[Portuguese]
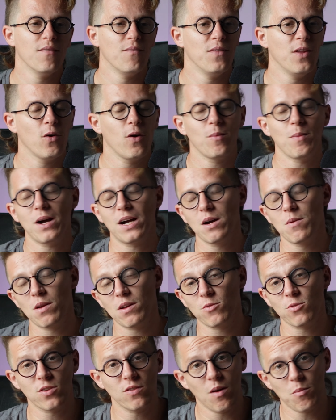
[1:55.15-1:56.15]
Não é uma câmera
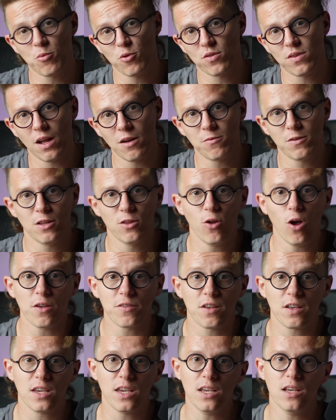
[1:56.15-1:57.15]
que você vai postar e falar,
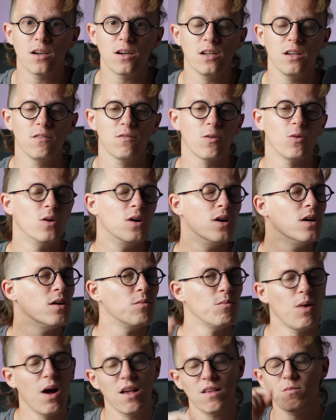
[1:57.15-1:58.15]
nossa, que incrível!
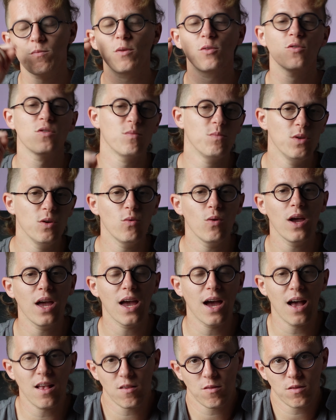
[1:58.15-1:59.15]
Mas pelos mil
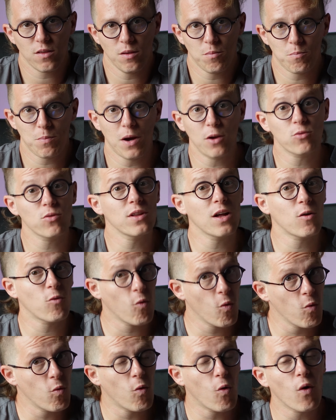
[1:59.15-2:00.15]
reais e perto da
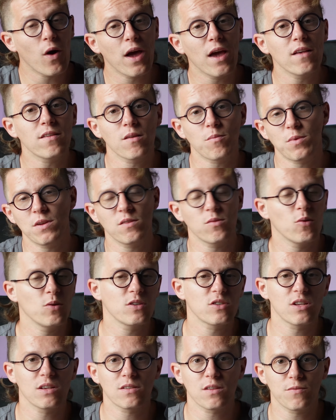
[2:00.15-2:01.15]
concorrência,
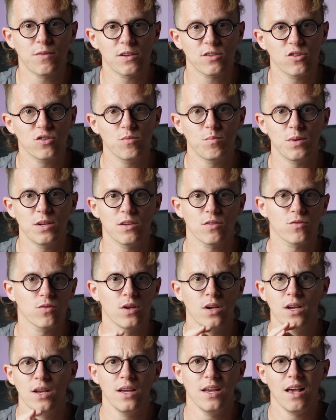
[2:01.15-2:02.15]
principalmente dessa faixa de preço,
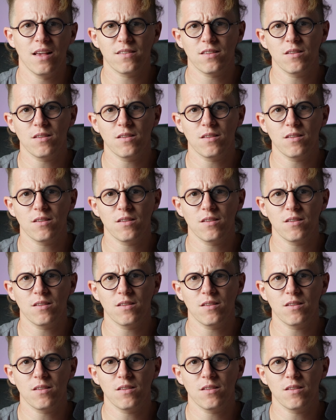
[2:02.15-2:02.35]
é